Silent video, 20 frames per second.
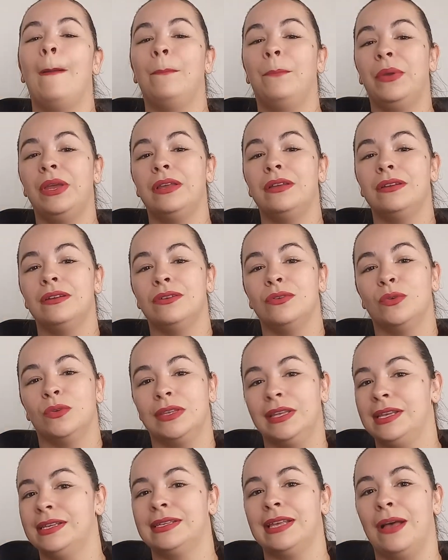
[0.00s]
Pero
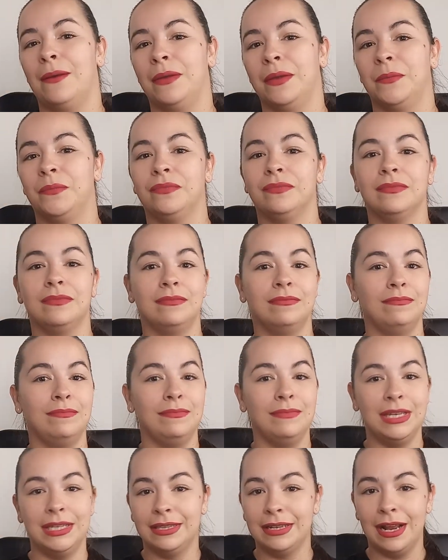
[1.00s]
ustedes saben,
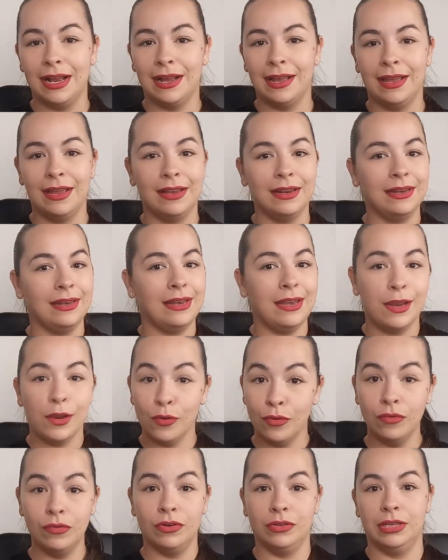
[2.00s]
mi traje
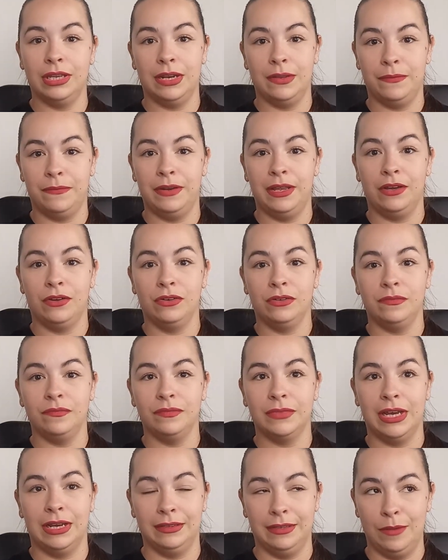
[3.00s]
ninguno tiene fleco
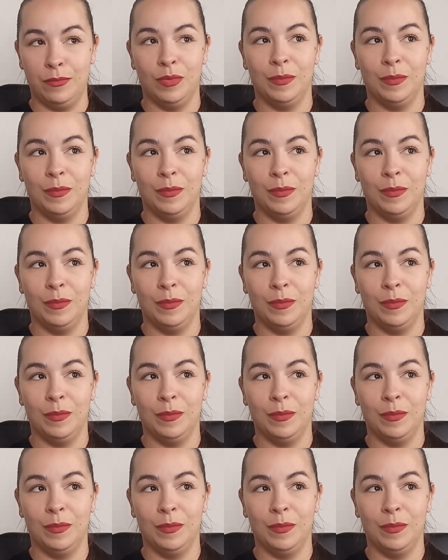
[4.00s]
hasta el